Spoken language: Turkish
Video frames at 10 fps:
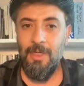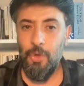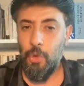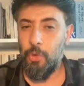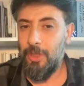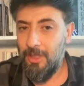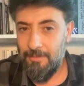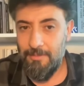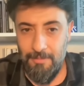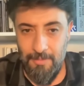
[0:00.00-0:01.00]
Çok da
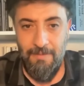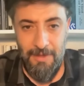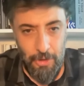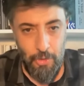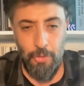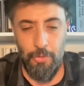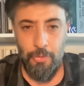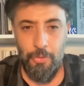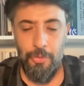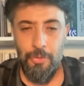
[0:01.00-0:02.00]
hevesli
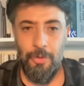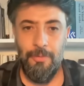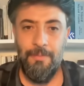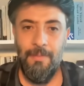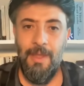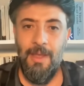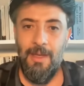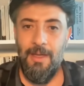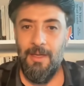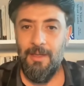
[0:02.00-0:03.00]
olduğunu düşünüyorum.
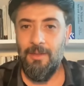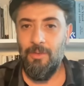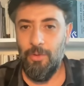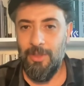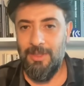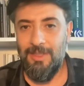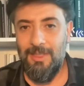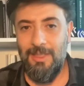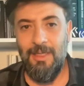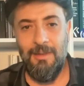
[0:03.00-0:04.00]
E,
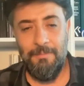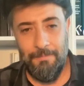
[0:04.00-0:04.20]
dolayısıyla